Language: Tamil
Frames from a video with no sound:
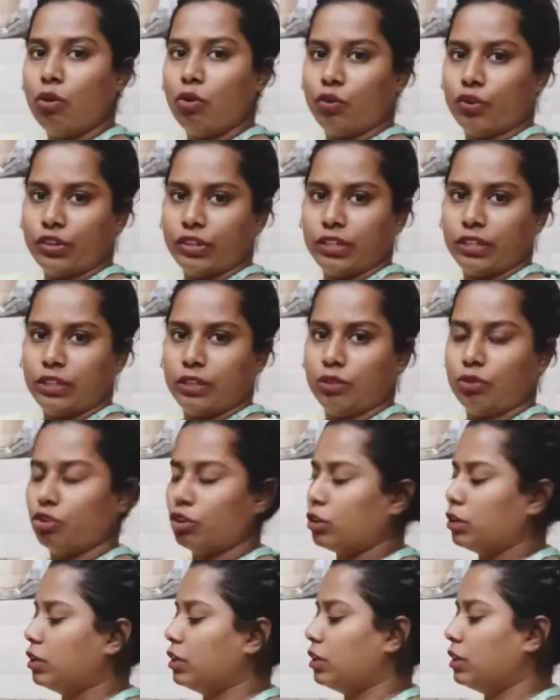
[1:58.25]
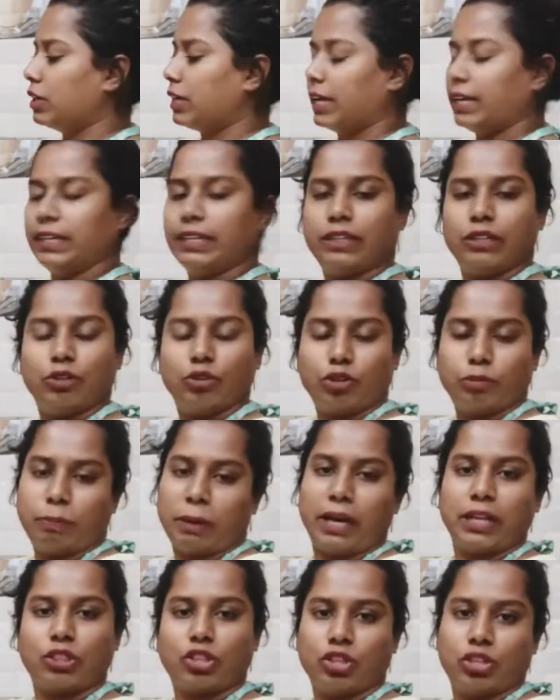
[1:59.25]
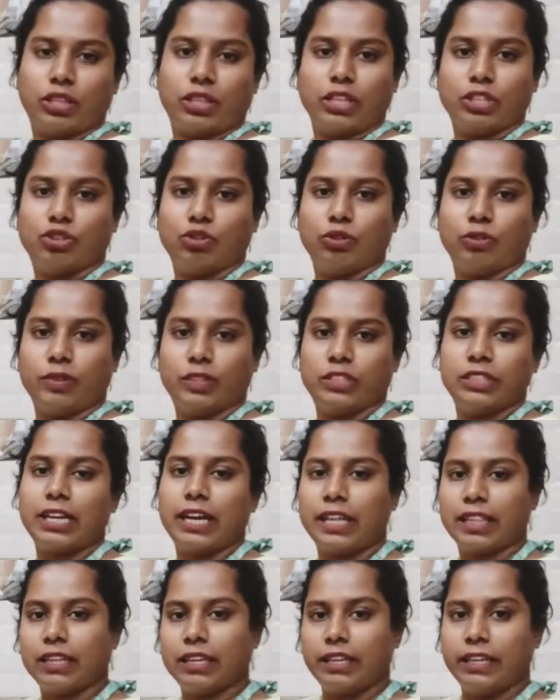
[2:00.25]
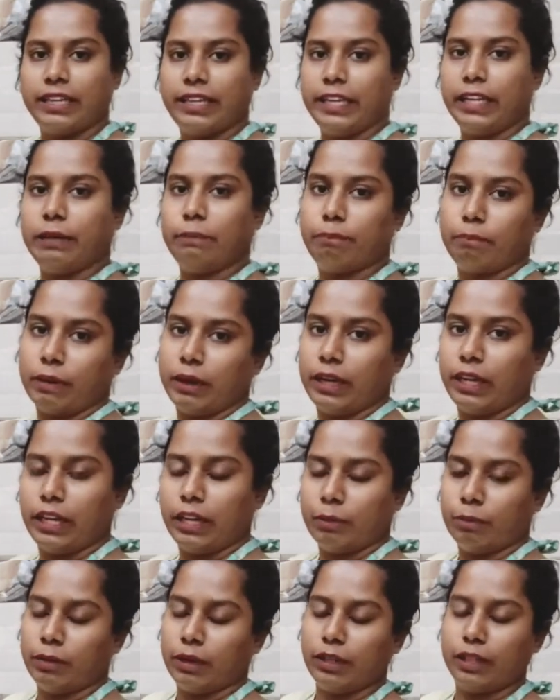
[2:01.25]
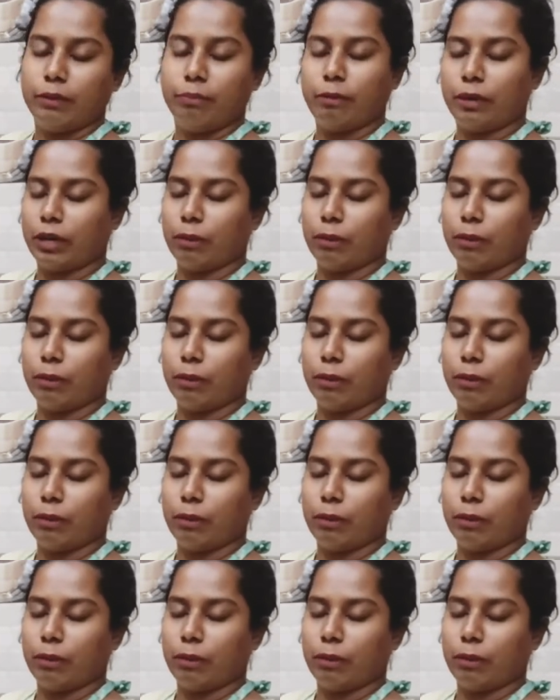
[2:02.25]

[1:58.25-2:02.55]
ஒரு ஒரு கண் ஒரு பாத்திரம் ஏதாச்சும் ஒன்று வச்சு அதில் ஹீட் பண்ணி நம்ம இது பண்ண